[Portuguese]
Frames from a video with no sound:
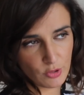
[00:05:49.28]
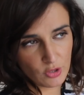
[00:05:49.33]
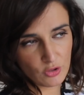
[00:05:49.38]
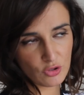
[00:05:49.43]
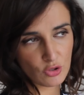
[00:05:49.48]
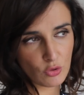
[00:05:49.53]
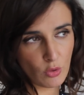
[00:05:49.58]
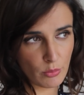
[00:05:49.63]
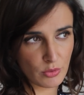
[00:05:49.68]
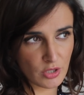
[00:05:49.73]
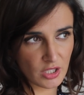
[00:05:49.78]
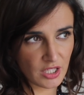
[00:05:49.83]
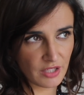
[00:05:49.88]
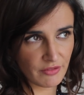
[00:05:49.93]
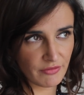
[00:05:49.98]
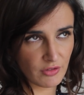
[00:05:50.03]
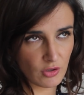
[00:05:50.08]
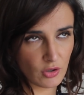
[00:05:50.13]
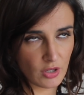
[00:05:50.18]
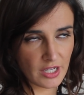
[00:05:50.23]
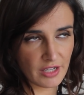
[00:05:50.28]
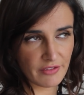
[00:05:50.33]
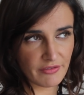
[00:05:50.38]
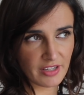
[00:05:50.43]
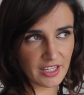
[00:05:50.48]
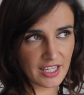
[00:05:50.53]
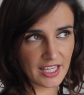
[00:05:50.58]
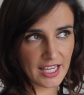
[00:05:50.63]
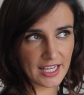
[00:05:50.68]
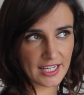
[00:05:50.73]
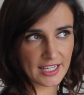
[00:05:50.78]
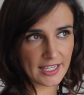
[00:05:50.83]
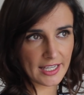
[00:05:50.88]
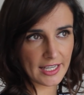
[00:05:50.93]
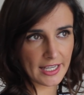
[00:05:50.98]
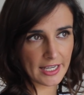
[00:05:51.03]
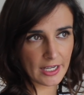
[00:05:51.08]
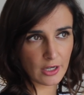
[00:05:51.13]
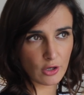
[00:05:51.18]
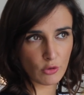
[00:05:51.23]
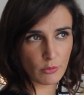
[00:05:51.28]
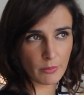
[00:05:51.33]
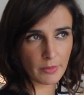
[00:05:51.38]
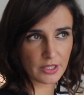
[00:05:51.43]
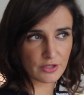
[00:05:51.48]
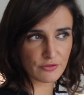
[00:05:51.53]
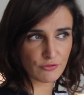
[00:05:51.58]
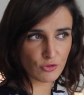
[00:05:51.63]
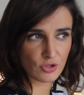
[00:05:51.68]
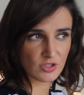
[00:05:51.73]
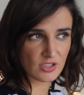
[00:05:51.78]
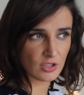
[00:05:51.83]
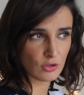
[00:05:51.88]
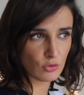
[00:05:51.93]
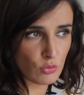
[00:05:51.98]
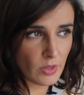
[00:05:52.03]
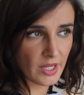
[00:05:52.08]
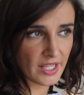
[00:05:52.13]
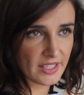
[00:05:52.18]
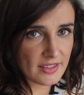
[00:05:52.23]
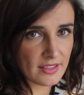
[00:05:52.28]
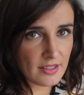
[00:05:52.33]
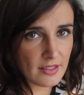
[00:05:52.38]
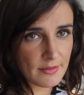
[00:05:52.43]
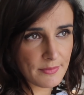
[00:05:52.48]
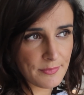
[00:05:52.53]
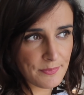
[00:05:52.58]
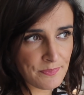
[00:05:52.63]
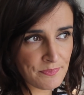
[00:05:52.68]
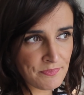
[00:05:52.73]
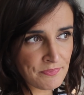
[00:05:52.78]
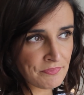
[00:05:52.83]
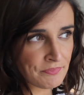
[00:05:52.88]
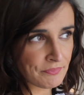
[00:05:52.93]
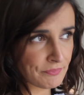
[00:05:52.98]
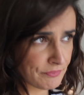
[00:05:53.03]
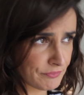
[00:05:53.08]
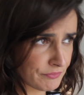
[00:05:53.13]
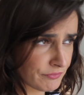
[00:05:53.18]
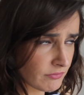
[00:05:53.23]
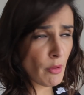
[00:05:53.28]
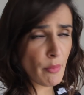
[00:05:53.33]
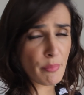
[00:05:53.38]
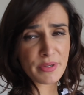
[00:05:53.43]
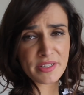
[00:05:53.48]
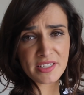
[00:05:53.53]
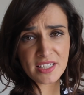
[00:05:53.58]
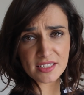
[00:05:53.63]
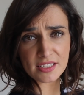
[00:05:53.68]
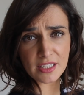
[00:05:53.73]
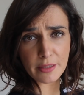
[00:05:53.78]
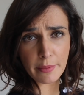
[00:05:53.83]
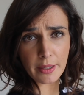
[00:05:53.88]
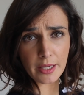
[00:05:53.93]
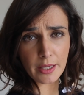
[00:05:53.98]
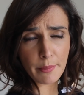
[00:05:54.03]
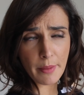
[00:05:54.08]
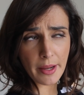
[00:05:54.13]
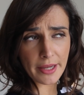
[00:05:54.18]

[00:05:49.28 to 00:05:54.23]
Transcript: Pronto, e o objetivo agora é ver quem é carrega com mais força no Enter para parecer que trabalha